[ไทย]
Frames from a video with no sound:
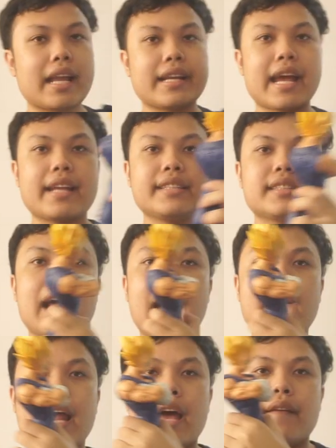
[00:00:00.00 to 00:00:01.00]
แกรนดิสต้า
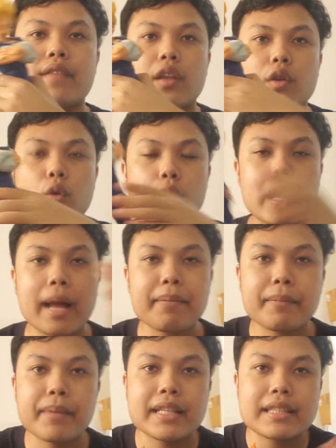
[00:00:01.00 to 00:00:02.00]
นะดูนะครับ
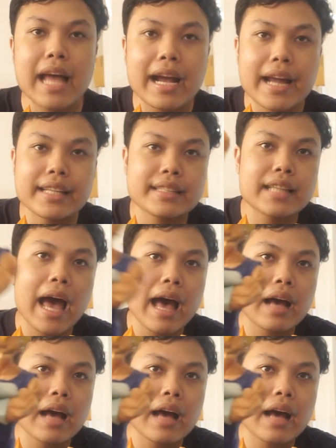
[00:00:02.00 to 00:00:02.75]
เบจิต้าแกรนดิสต้า